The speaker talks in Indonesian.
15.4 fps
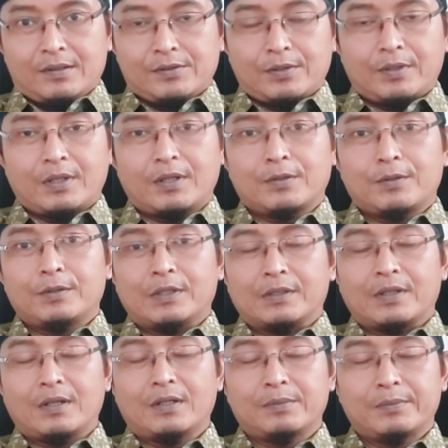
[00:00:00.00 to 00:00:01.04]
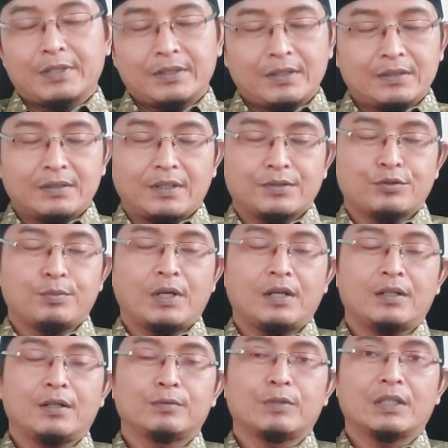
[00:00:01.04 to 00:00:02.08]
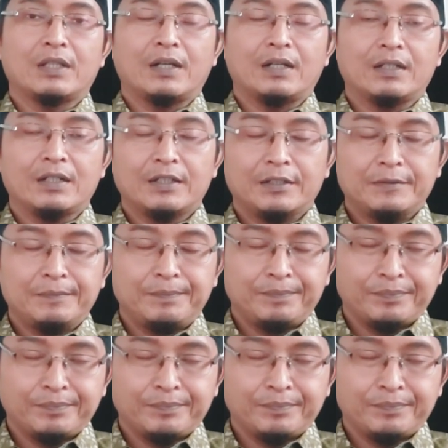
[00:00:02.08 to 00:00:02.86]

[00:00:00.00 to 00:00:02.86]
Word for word: Saudaraku yang dirahmati Allah Subhanahu wa taala.